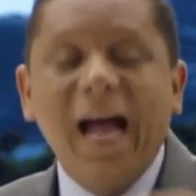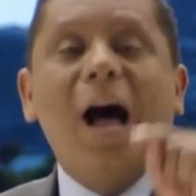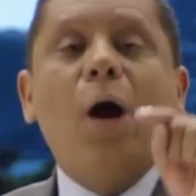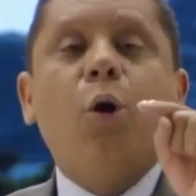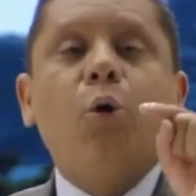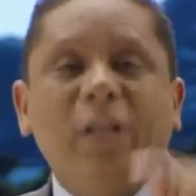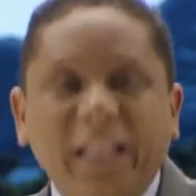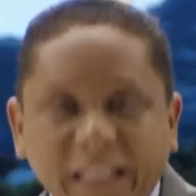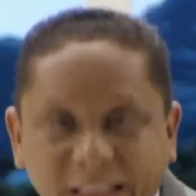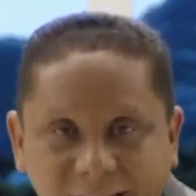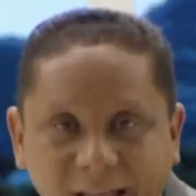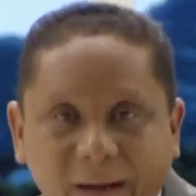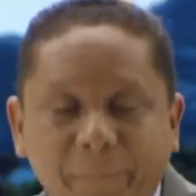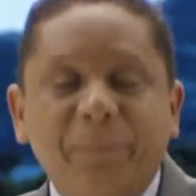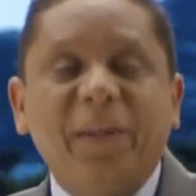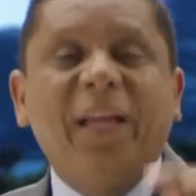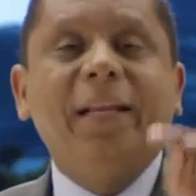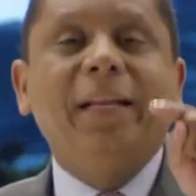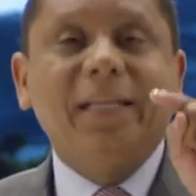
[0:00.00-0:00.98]
ahorita,
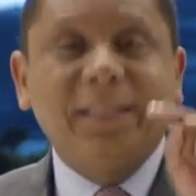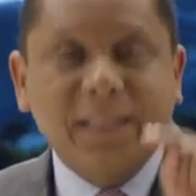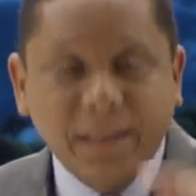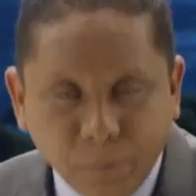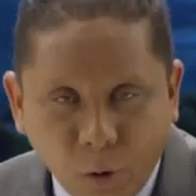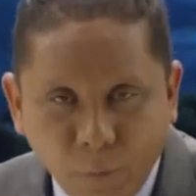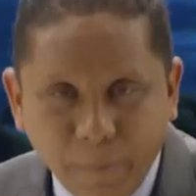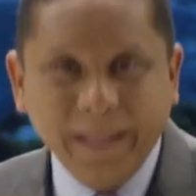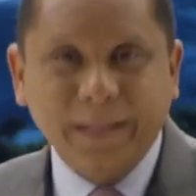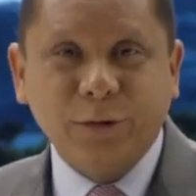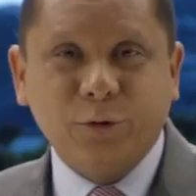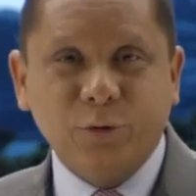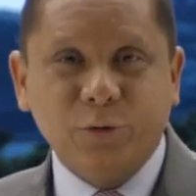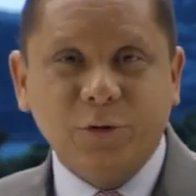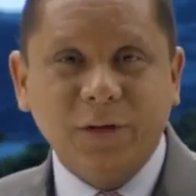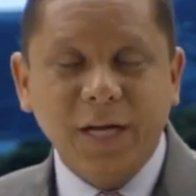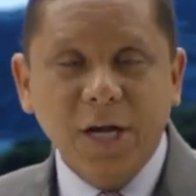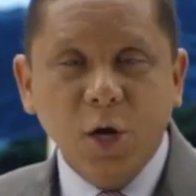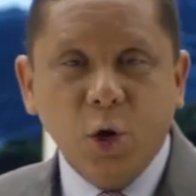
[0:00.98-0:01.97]
neste
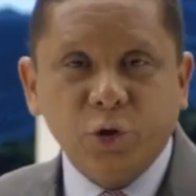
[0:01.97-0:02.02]
momento.